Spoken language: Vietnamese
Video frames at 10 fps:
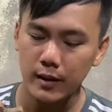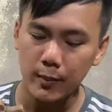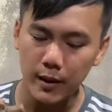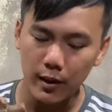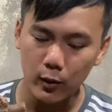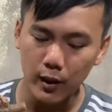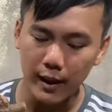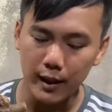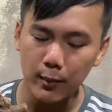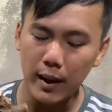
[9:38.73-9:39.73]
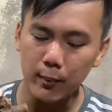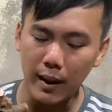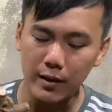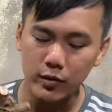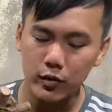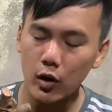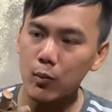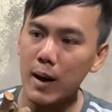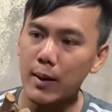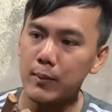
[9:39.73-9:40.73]
Tiếp theo là cây mai mã số
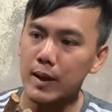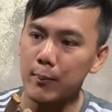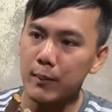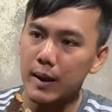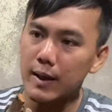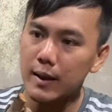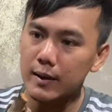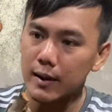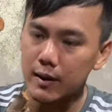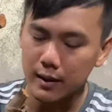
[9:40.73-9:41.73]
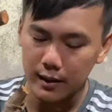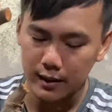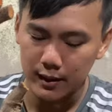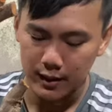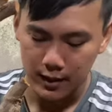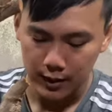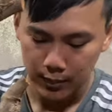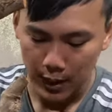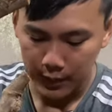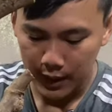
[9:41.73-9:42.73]
ba mươi lăm bê ha anh chị.
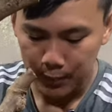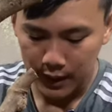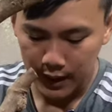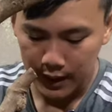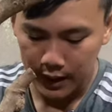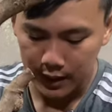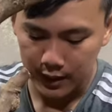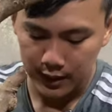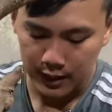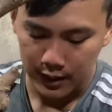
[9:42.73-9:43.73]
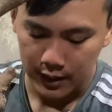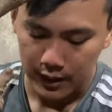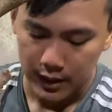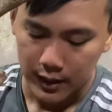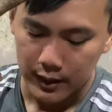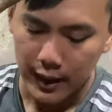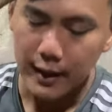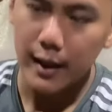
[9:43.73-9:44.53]
ba mươi lăm bê ha. Cây